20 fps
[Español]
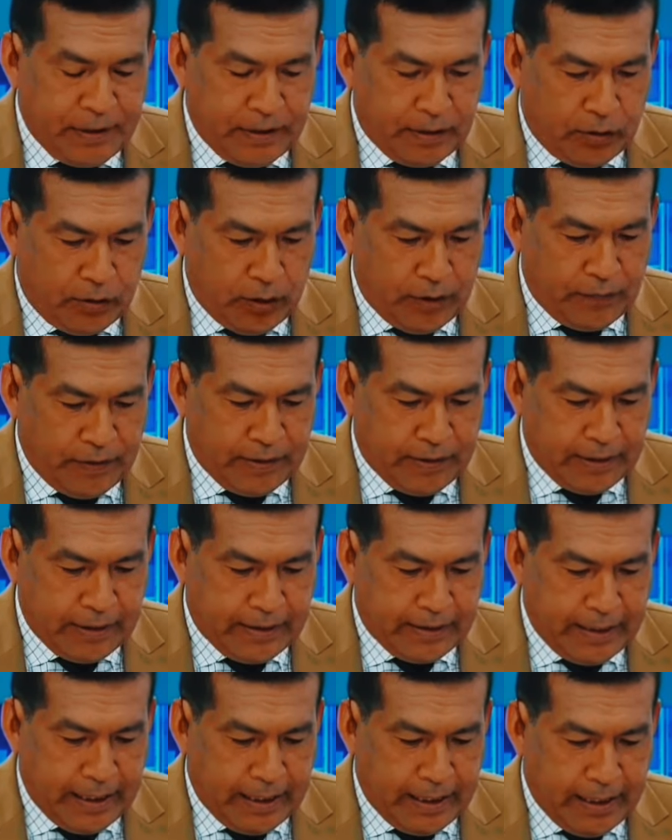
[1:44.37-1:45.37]
Defensa decía
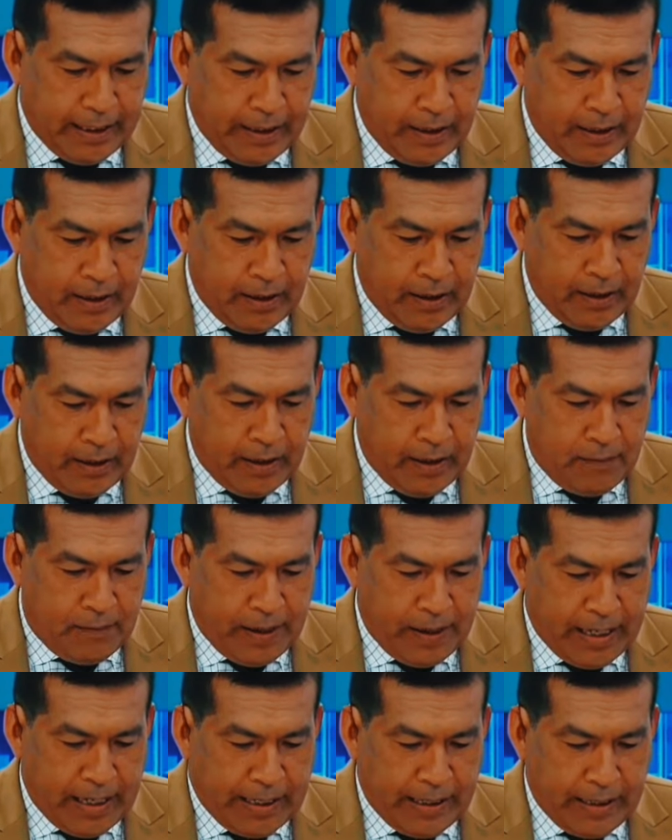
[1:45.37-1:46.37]
que para
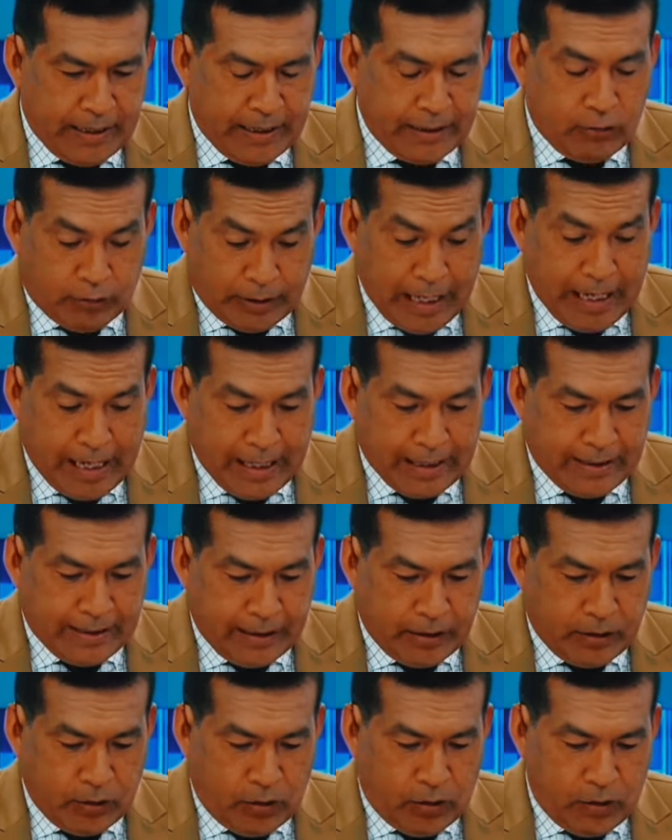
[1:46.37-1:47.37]
que esto tenga
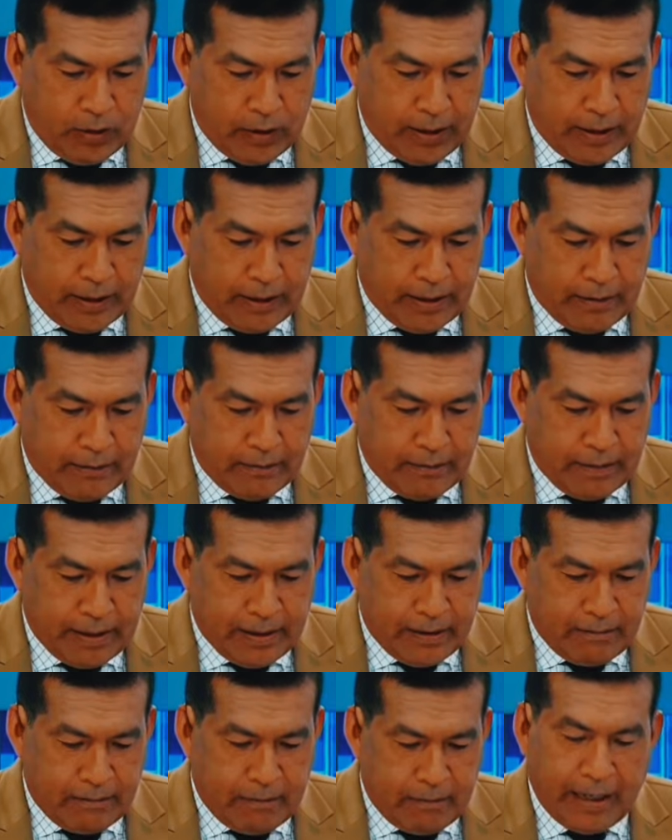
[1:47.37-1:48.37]
éxito eh,
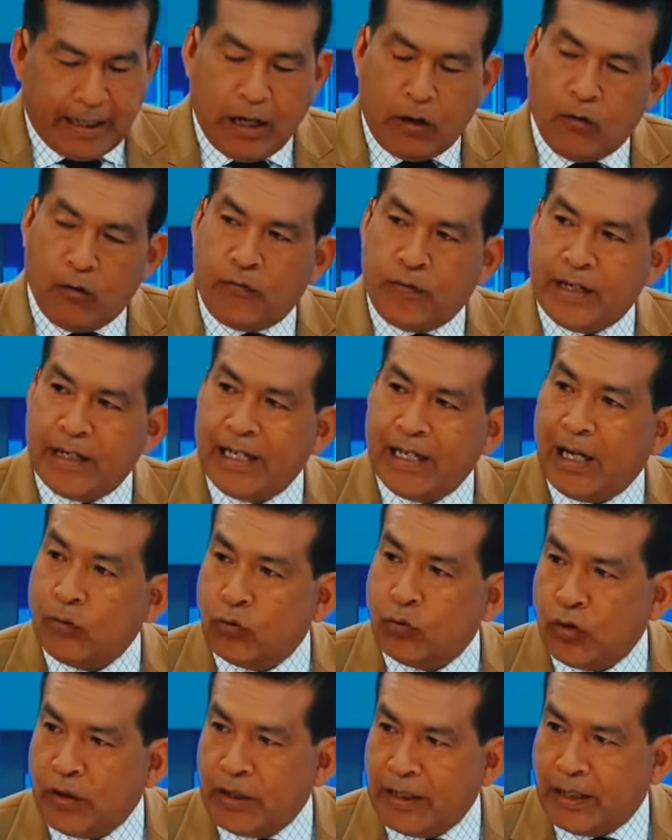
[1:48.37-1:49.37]
hay que confiar en la
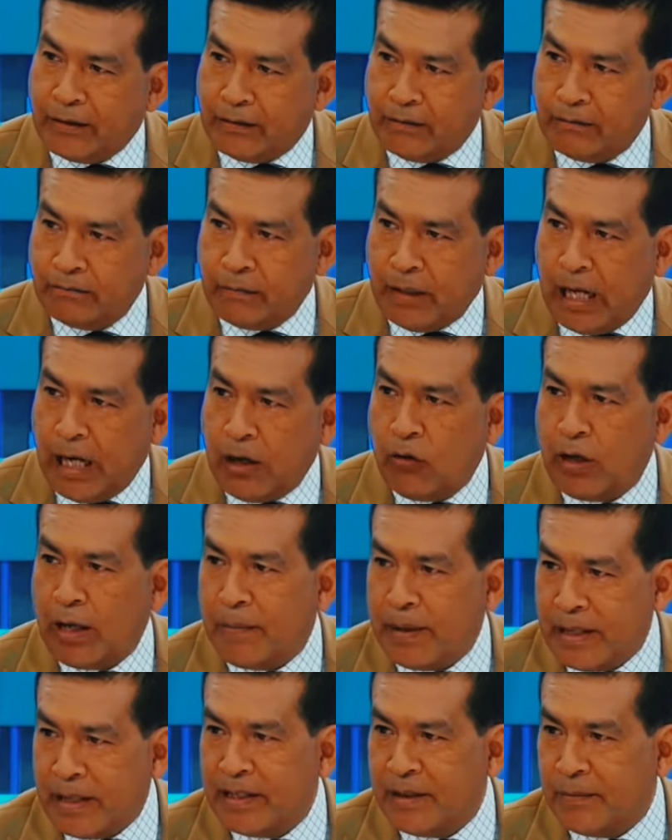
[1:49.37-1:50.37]
autoridad algo que
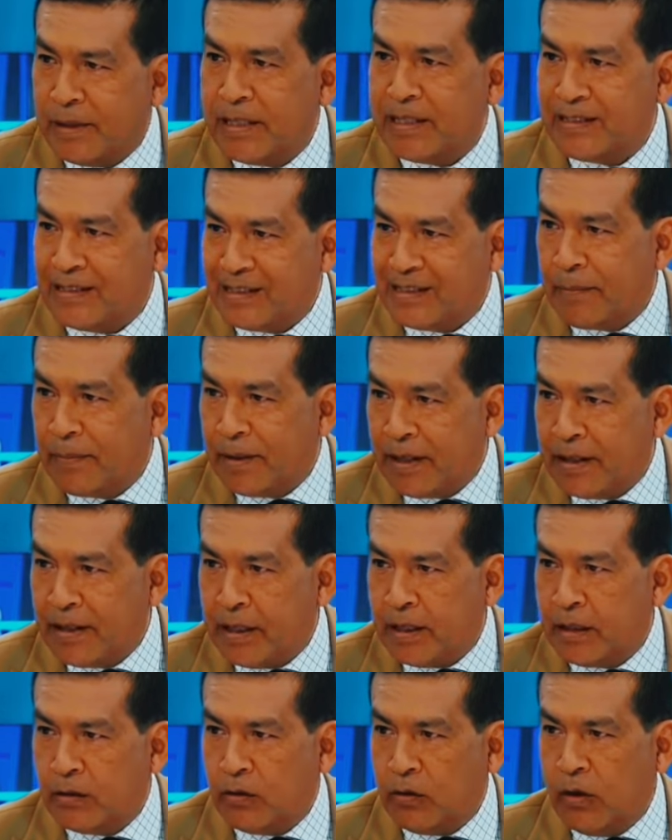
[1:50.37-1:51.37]
aparentemente se está
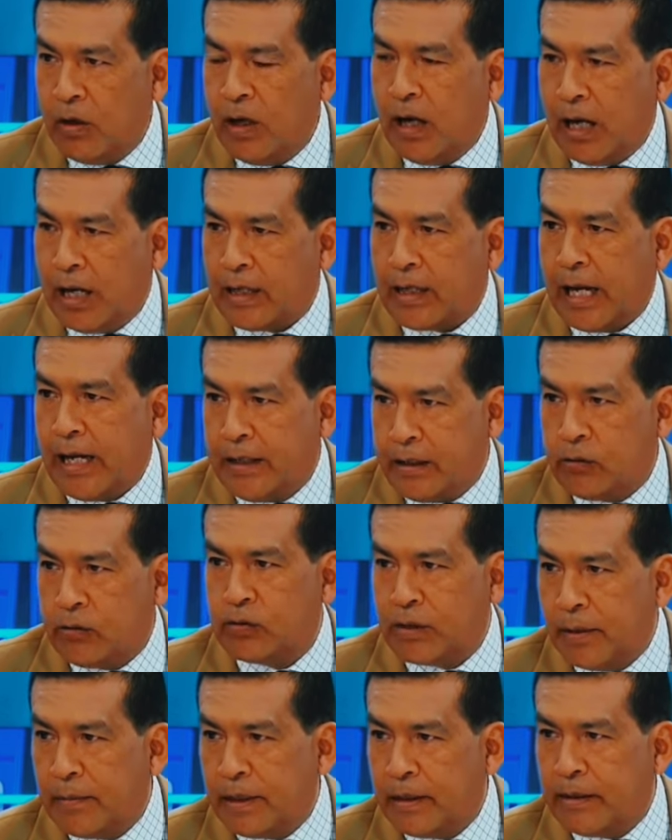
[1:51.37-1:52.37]
perdiendo a raíz
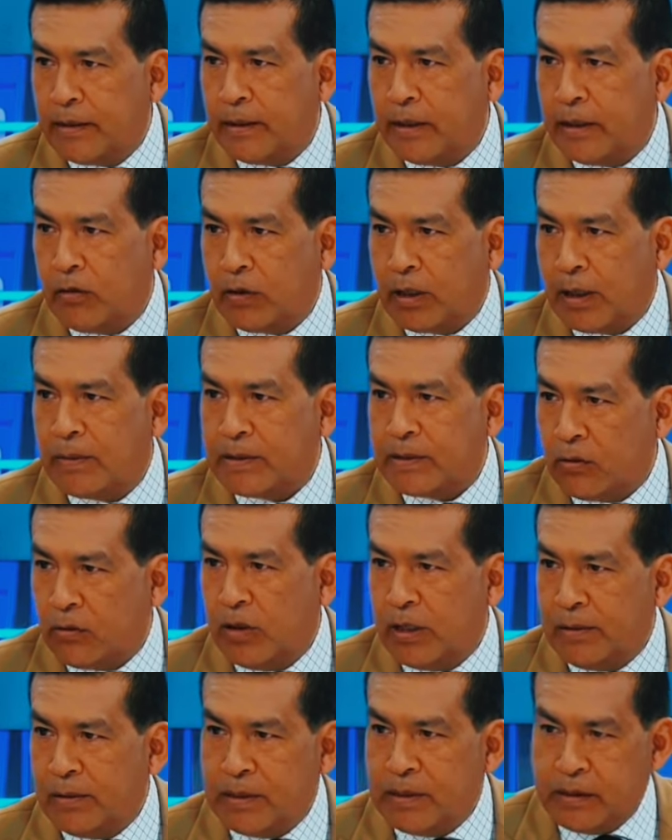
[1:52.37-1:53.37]
justamente de lo que ha pasado con el
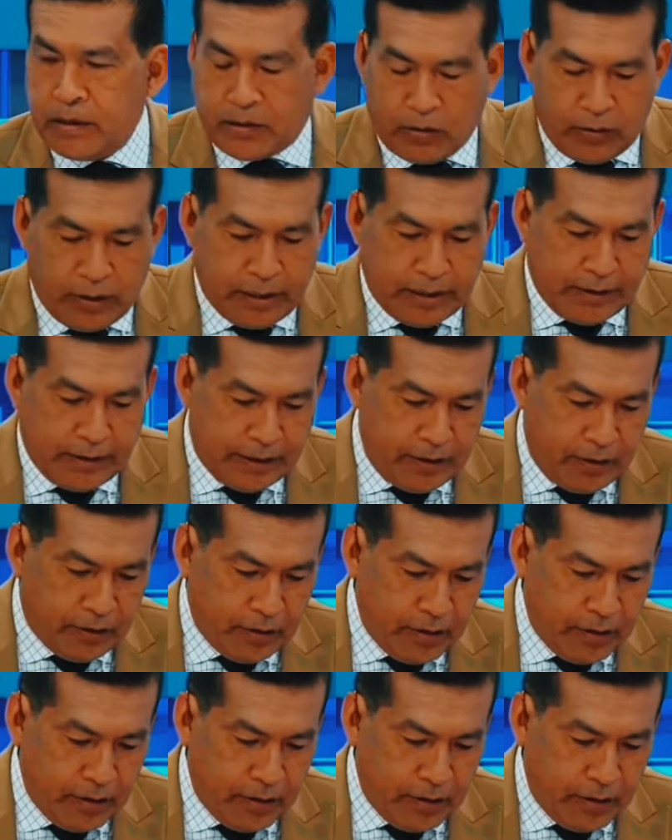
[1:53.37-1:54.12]
ministro del Interior.